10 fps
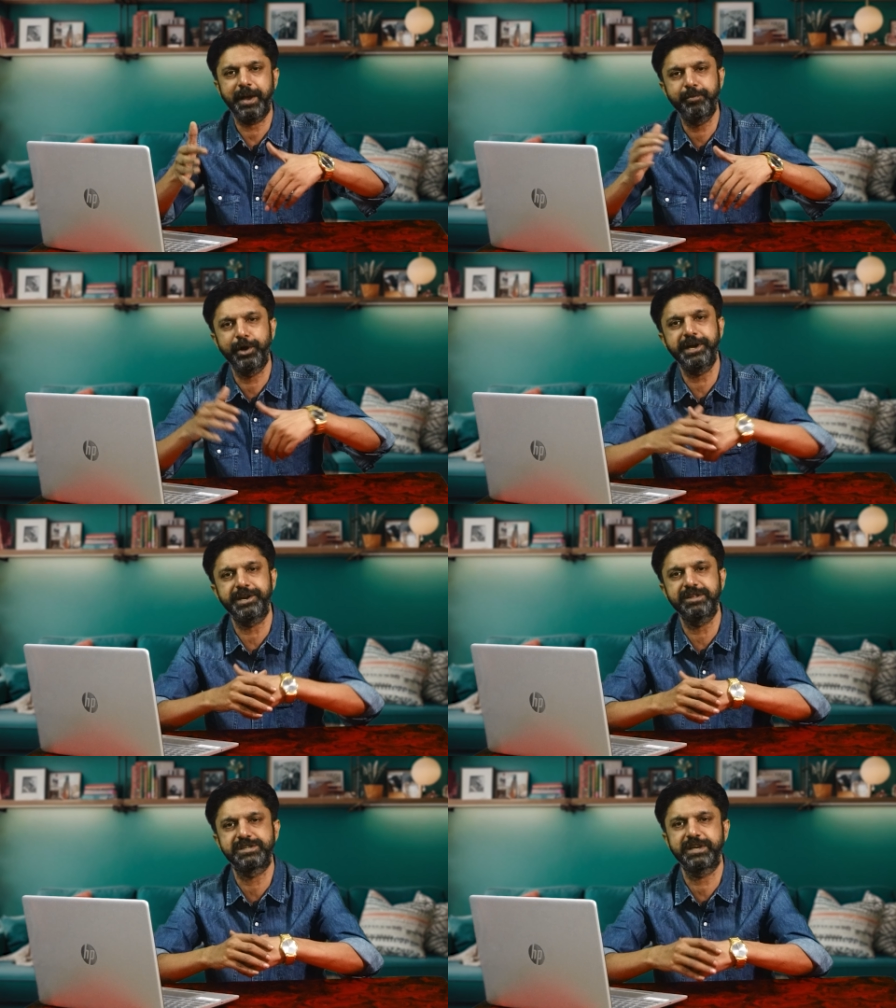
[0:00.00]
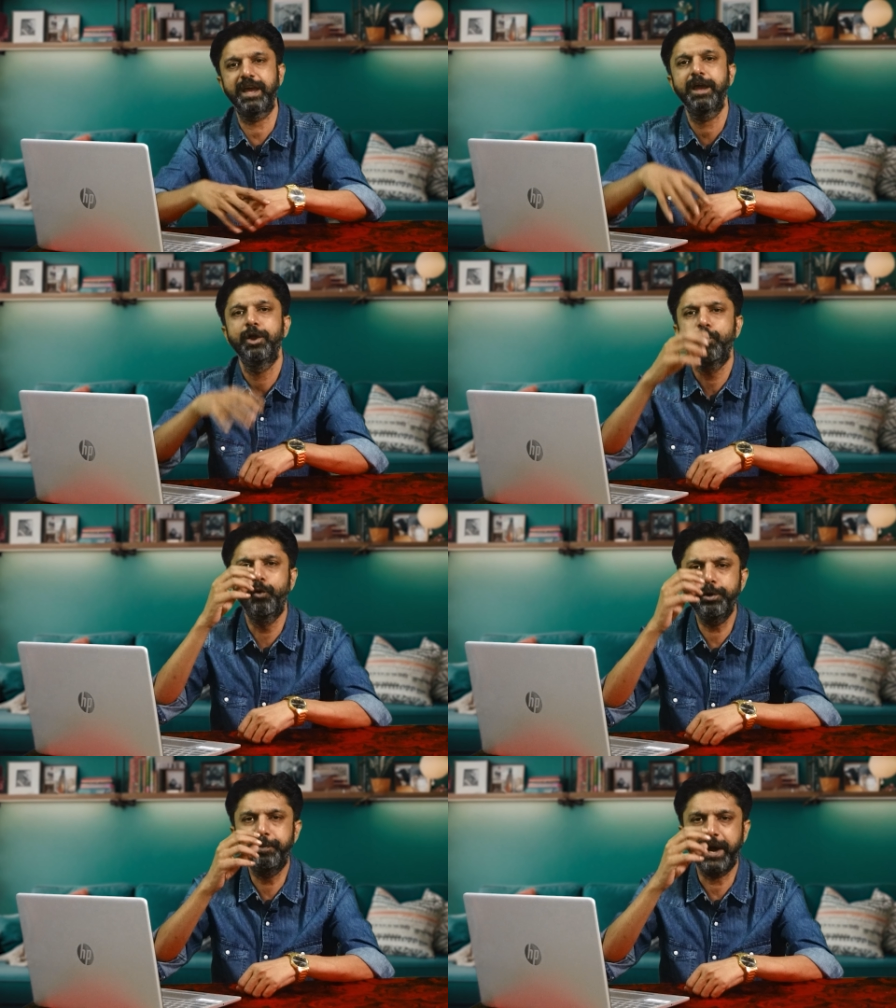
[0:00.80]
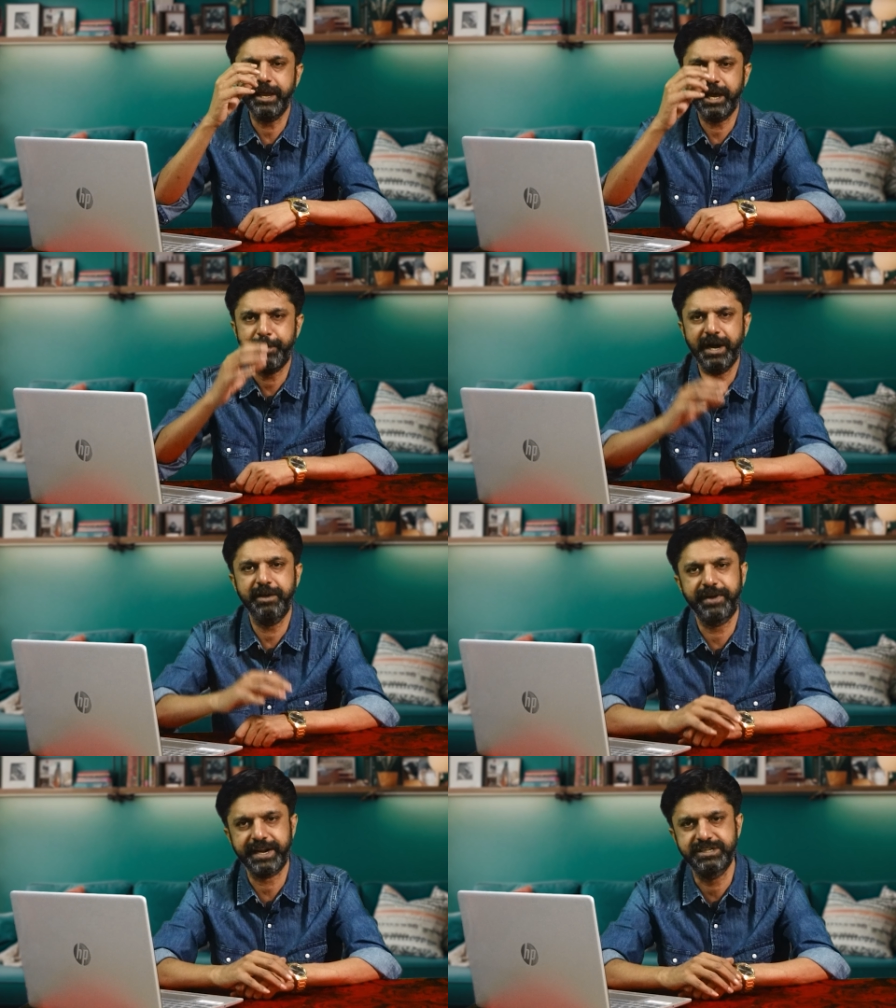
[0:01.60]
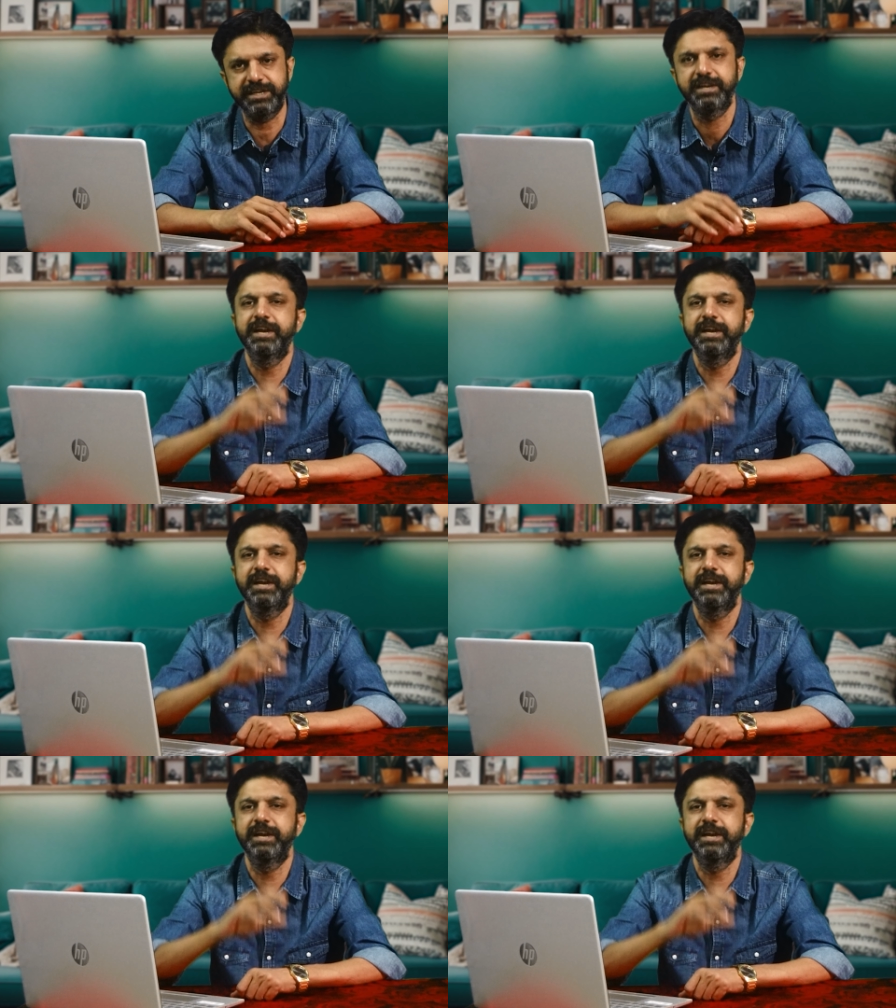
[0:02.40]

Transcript: ஆகி போயிட்டு இருந்துச்சு ஒரு பயங்கரமான வறட்சி